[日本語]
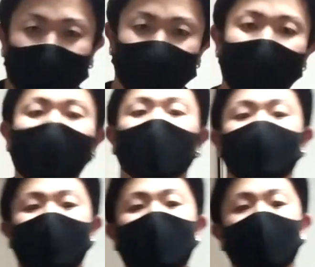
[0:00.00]
あの
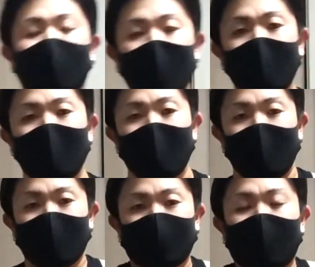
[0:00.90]
サイドサイドね
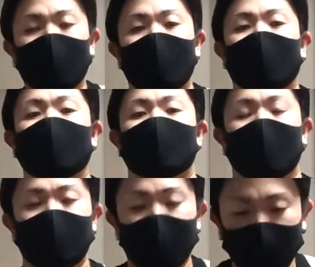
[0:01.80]
サイドに関しては
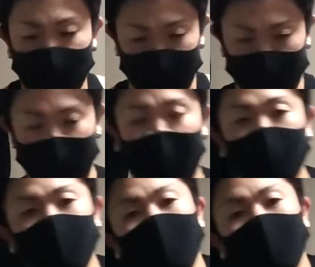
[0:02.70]
ですよはい